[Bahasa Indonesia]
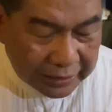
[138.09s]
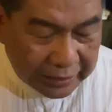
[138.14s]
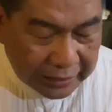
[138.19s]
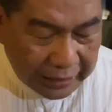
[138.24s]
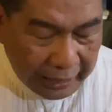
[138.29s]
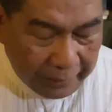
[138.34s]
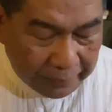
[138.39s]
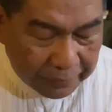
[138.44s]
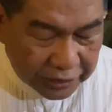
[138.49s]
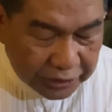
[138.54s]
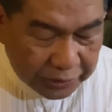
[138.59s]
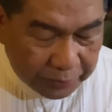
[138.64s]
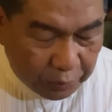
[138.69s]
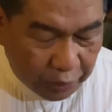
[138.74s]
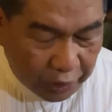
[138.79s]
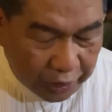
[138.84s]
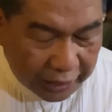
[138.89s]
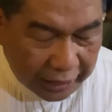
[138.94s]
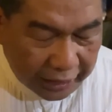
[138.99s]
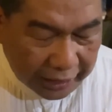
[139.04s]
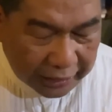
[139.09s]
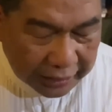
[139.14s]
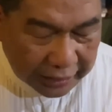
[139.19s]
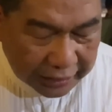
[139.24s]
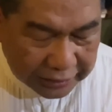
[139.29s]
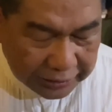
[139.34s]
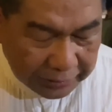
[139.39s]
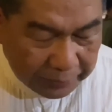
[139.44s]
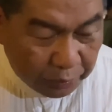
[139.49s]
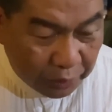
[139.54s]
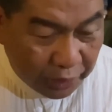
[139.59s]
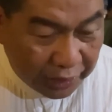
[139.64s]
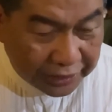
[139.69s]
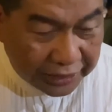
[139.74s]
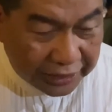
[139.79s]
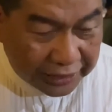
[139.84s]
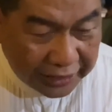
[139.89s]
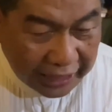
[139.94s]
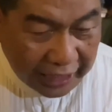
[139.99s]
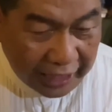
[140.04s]
dalam kesimpulan kesimpulan
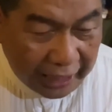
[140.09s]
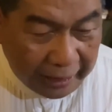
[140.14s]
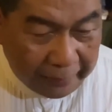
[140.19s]
kita